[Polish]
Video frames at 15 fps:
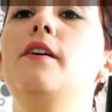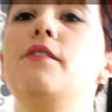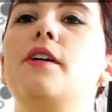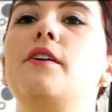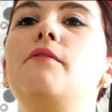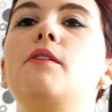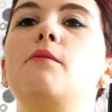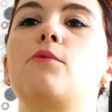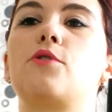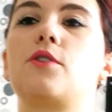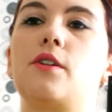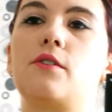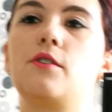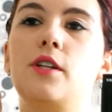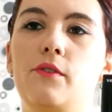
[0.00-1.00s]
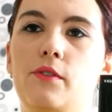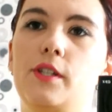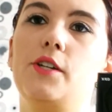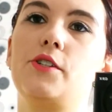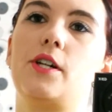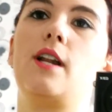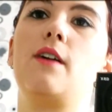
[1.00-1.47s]
W tej chwili może tego nie
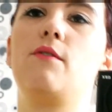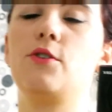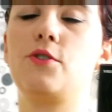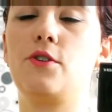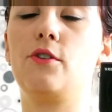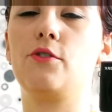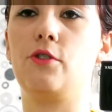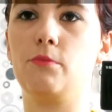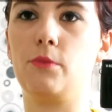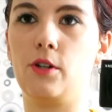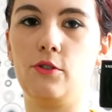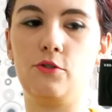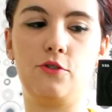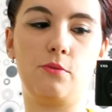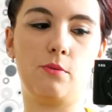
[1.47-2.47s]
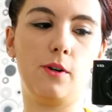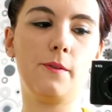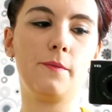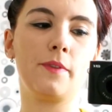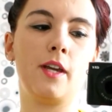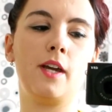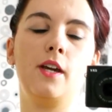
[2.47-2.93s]
widać, ale właśnie o to mi
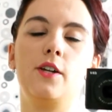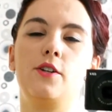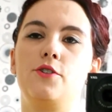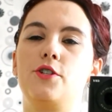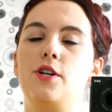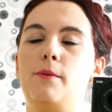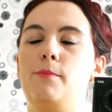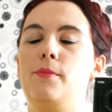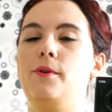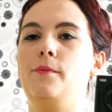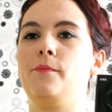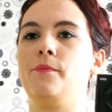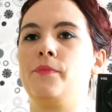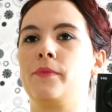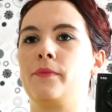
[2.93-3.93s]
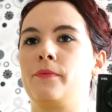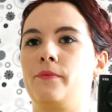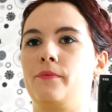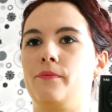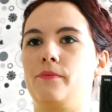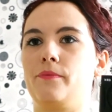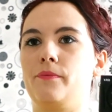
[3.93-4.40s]
chodziło, żebym
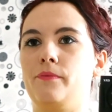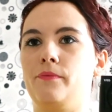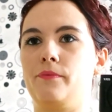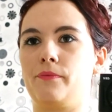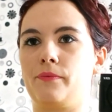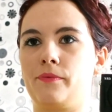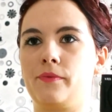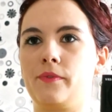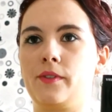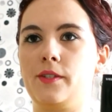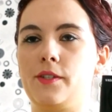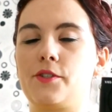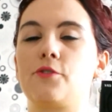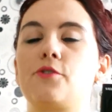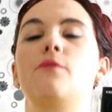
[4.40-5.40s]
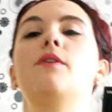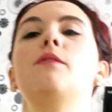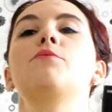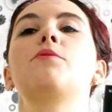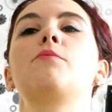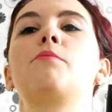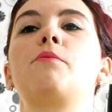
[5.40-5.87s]
mm,
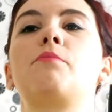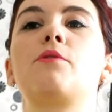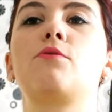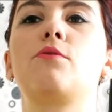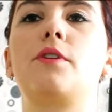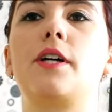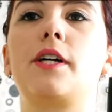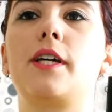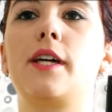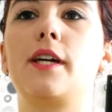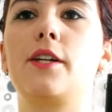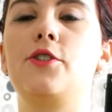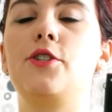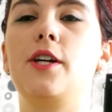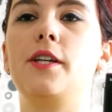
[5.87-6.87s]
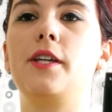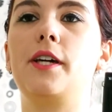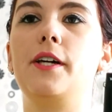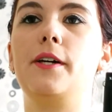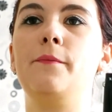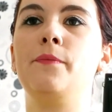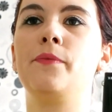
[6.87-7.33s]
zastosowałam sobie po prostu takie
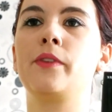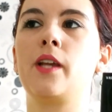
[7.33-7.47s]
cienie